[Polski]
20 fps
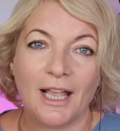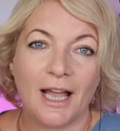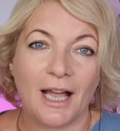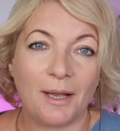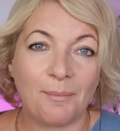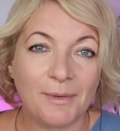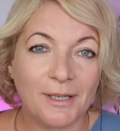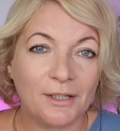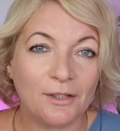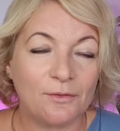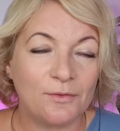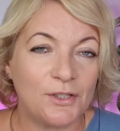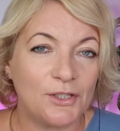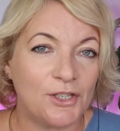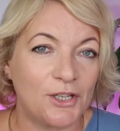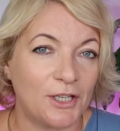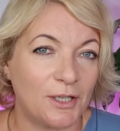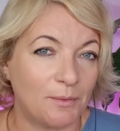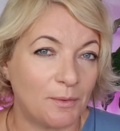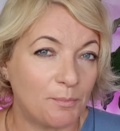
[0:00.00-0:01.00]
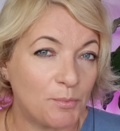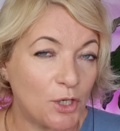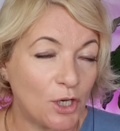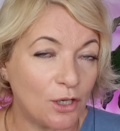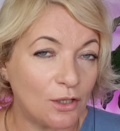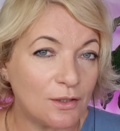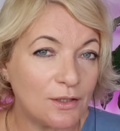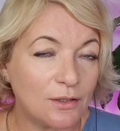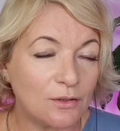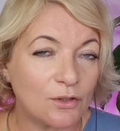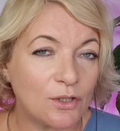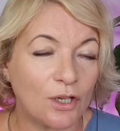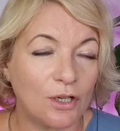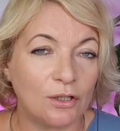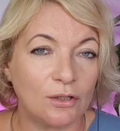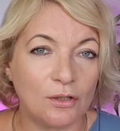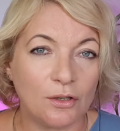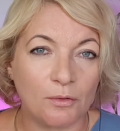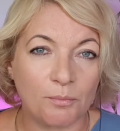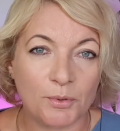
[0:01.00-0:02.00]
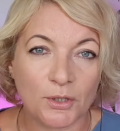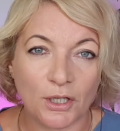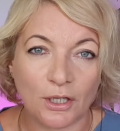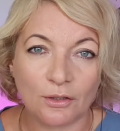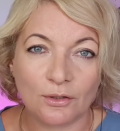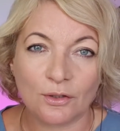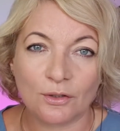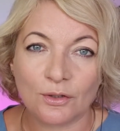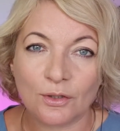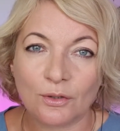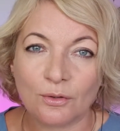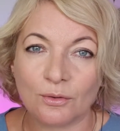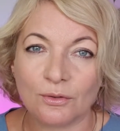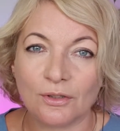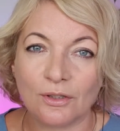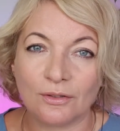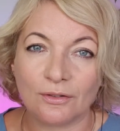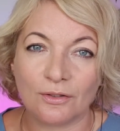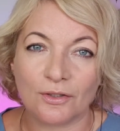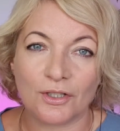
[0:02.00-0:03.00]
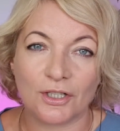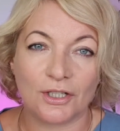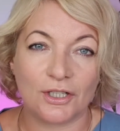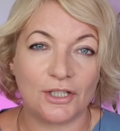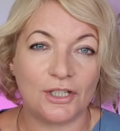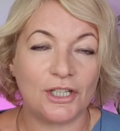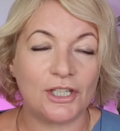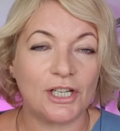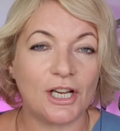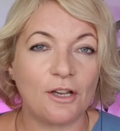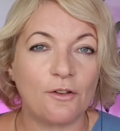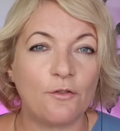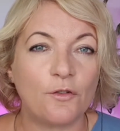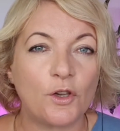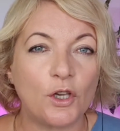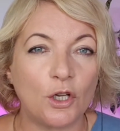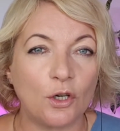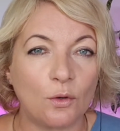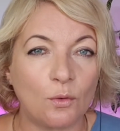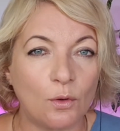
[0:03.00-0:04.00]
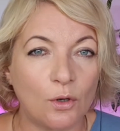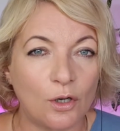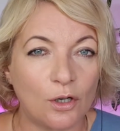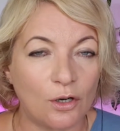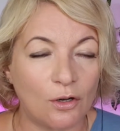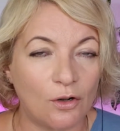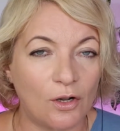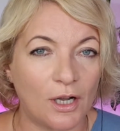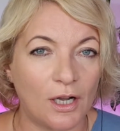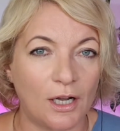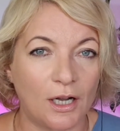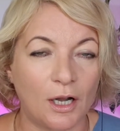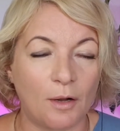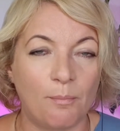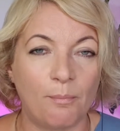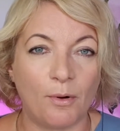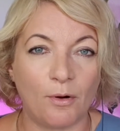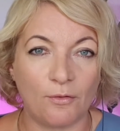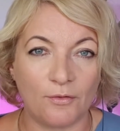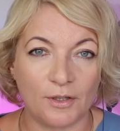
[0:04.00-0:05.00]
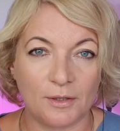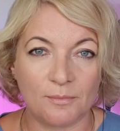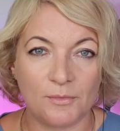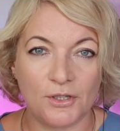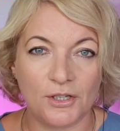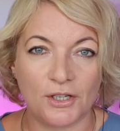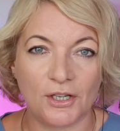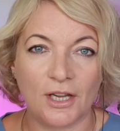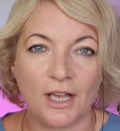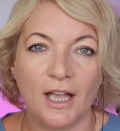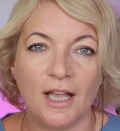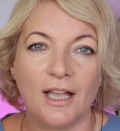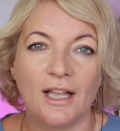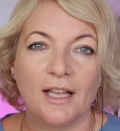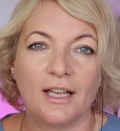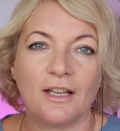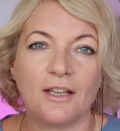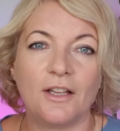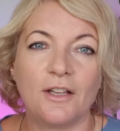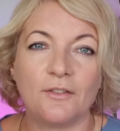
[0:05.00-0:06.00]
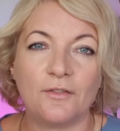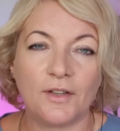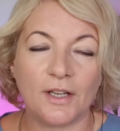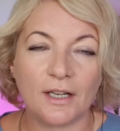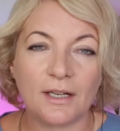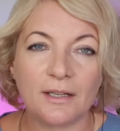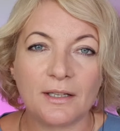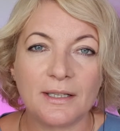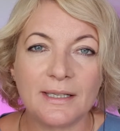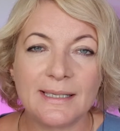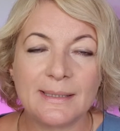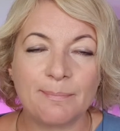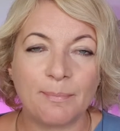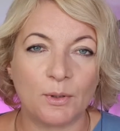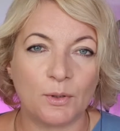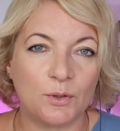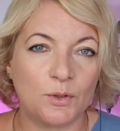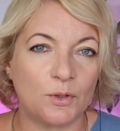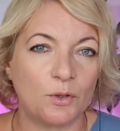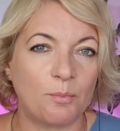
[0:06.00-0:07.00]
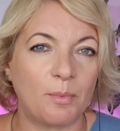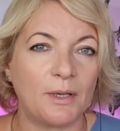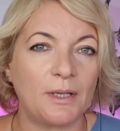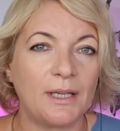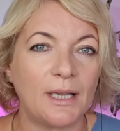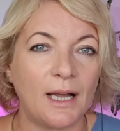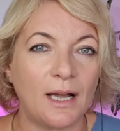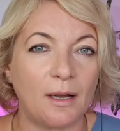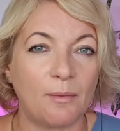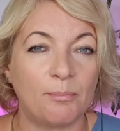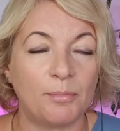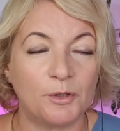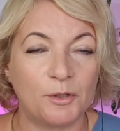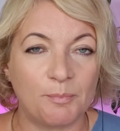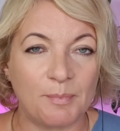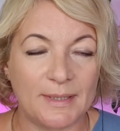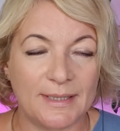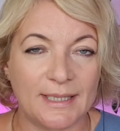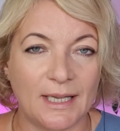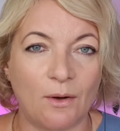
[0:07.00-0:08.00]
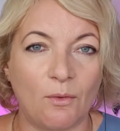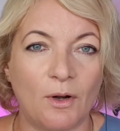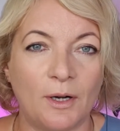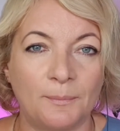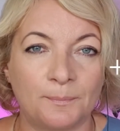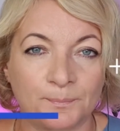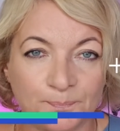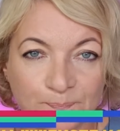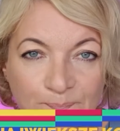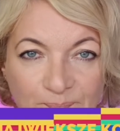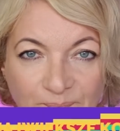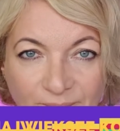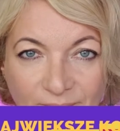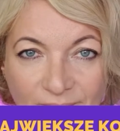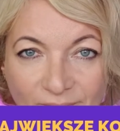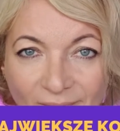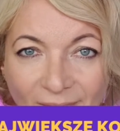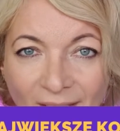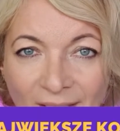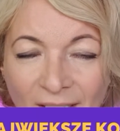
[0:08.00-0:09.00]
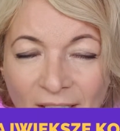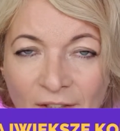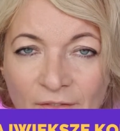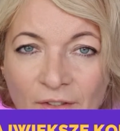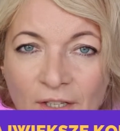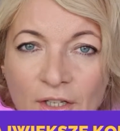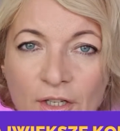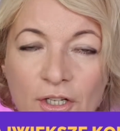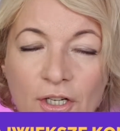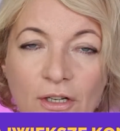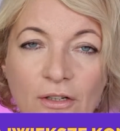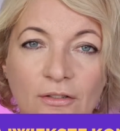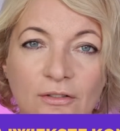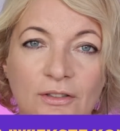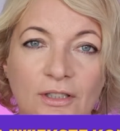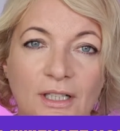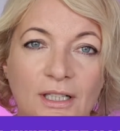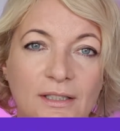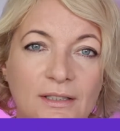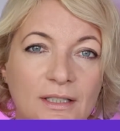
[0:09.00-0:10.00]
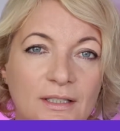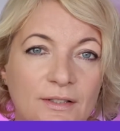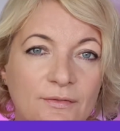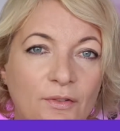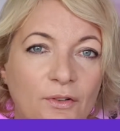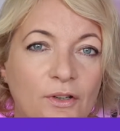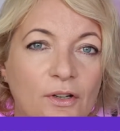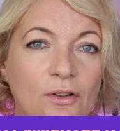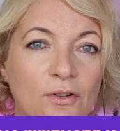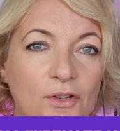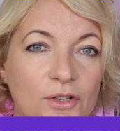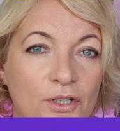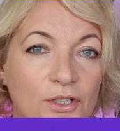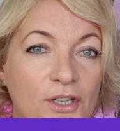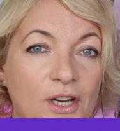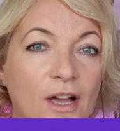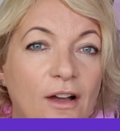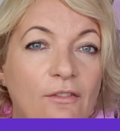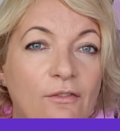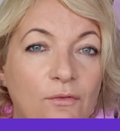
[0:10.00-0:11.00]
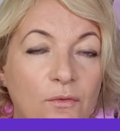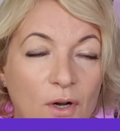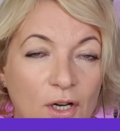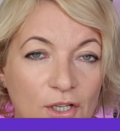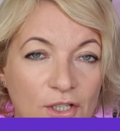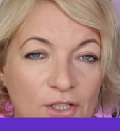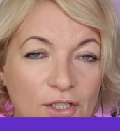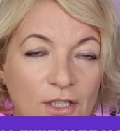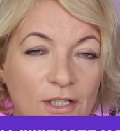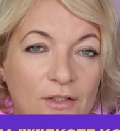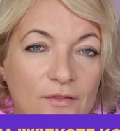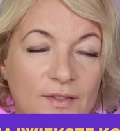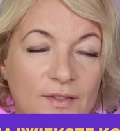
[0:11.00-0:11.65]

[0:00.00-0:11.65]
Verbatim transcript: A mianowicie, przechodząc, przechodząc krótko do rzeczy, dzisiaj w kilku krokach powiem Ci, w jaki sposób ja podpisałam największe kontrakty swojego życia właśnie